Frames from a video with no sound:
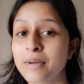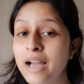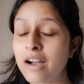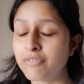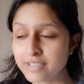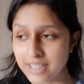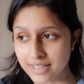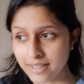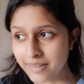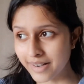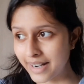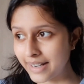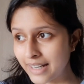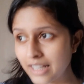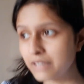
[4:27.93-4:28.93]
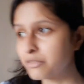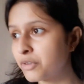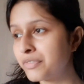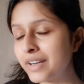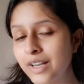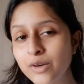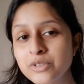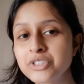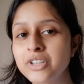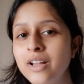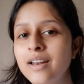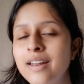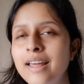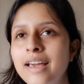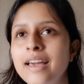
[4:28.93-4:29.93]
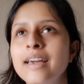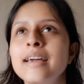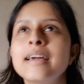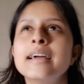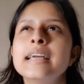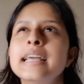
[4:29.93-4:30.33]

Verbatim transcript: काफ़ी ज़्यादा ट्रेंडिंग वो वीडियो चल रहा है